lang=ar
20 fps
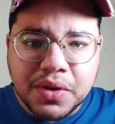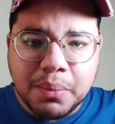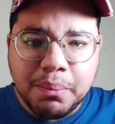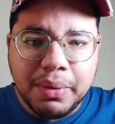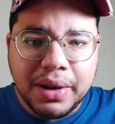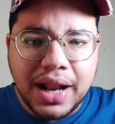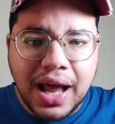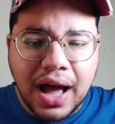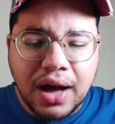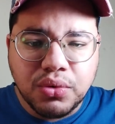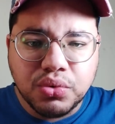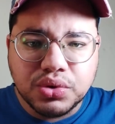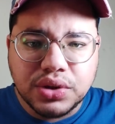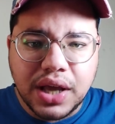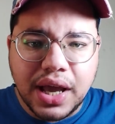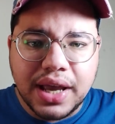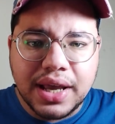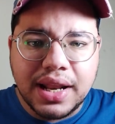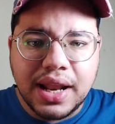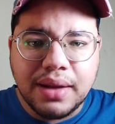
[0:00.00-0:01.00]

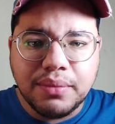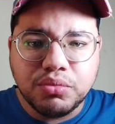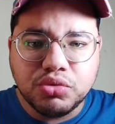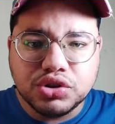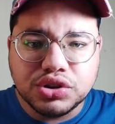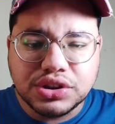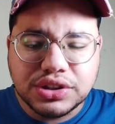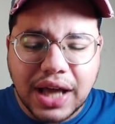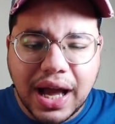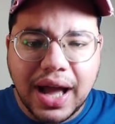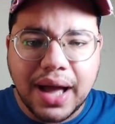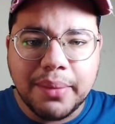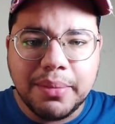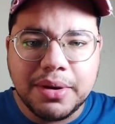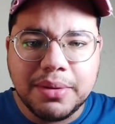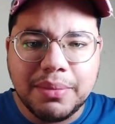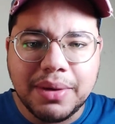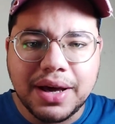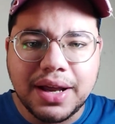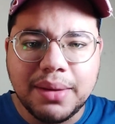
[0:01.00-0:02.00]
بالعودة إلى
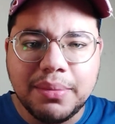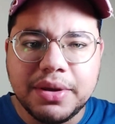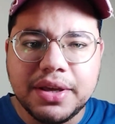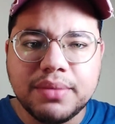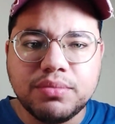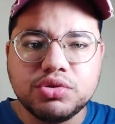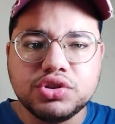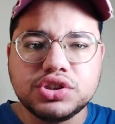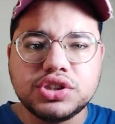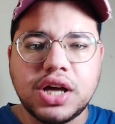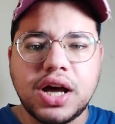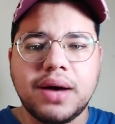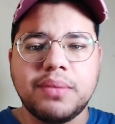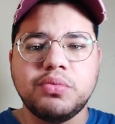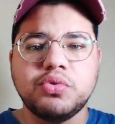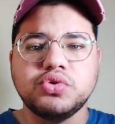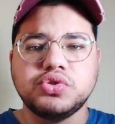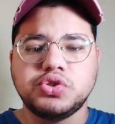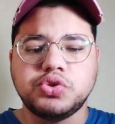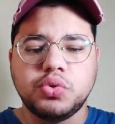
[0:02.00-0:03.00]
المنتخب المغربي
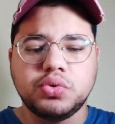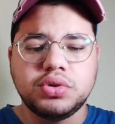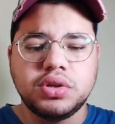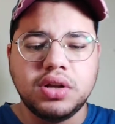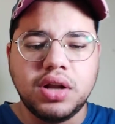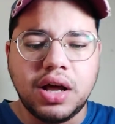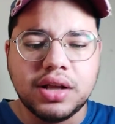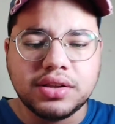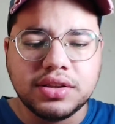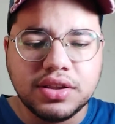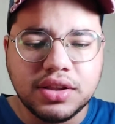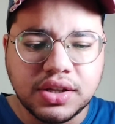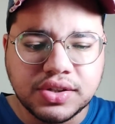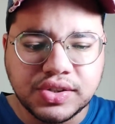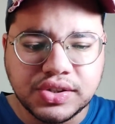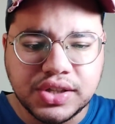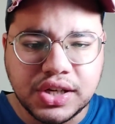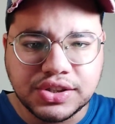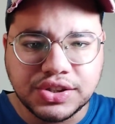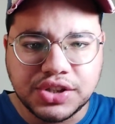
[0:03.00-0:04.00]
منتخب أسود
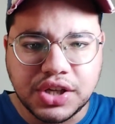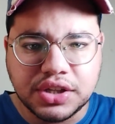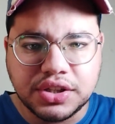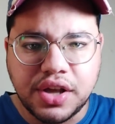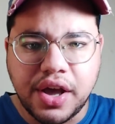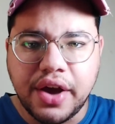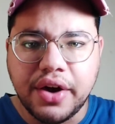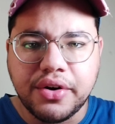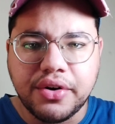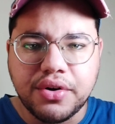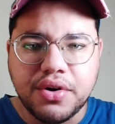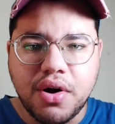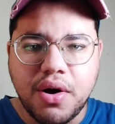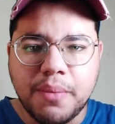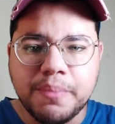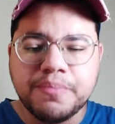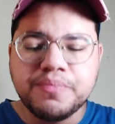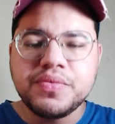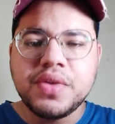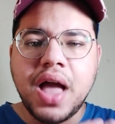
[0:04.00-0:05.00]
الأطلس يا سادة يا
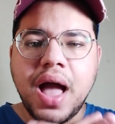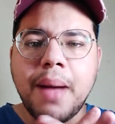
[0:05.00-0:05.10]
كرام